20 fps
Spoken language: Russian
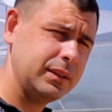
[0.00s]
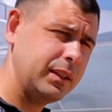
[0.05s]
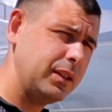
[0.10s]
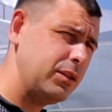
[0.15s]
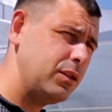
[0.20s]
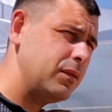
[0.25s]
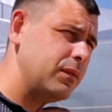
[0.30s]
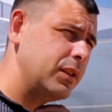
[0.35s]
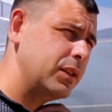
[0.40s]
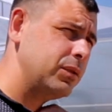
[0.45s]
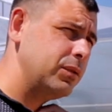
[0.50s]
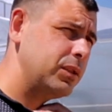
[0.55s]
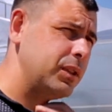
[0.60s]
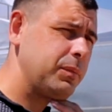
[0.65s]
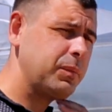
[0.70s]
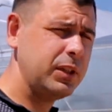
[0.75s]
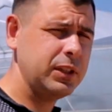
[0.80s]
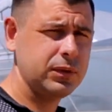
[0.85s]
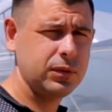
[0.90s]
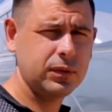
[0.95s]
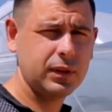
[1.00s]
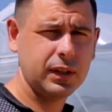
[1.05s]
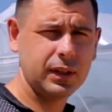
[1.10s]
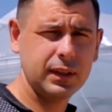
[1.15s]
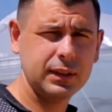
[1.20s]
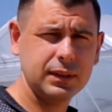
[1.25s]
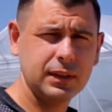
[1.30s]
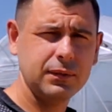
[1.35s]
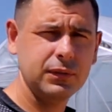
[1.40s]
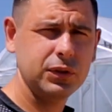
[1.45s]
Зайдем в одну теплицу, как
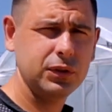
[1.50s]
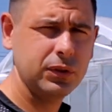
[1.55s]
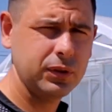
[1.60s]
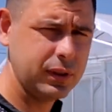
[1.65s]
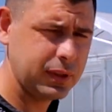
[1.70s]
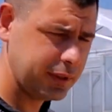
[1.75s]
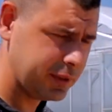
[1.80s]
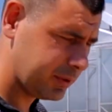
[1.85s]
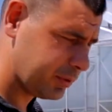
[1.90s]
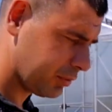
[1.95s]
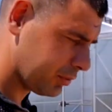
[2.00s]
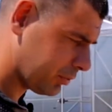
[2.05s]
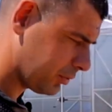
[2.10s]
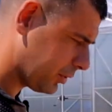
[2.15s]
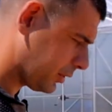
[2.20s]
раз там все и растет